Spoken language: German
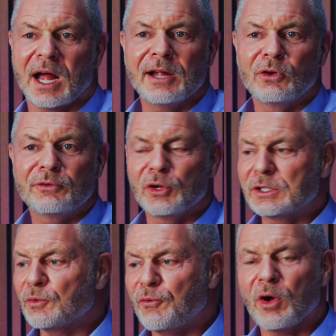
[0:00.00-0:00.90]
Reinhold
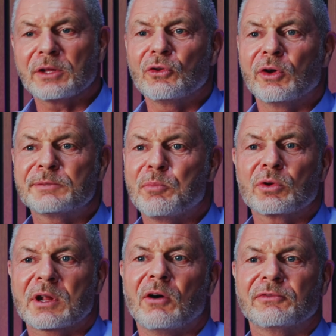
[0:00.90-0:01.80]
Wirth sofort ein neues
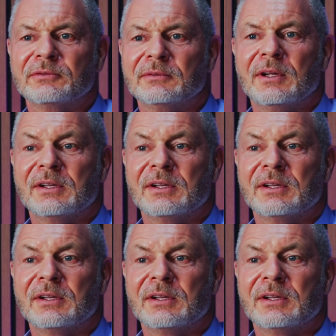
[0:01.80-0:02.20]
Boot kaufen.